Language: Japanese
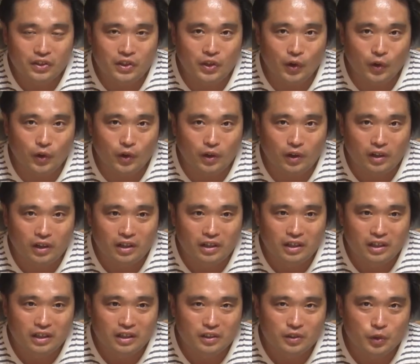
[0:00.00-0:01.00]
今日、
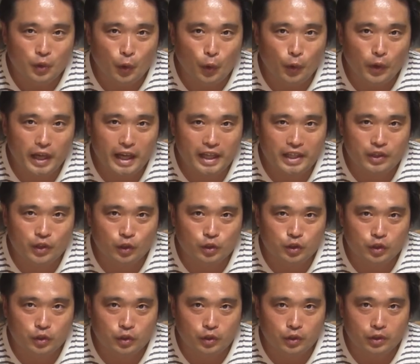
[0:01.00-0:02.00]
東映町
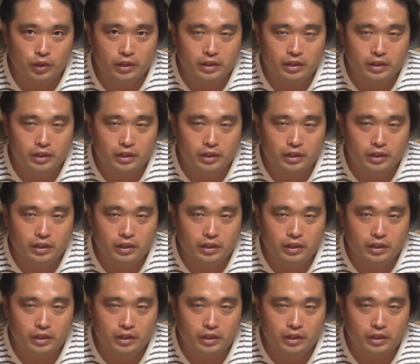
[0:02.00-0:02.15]
というところ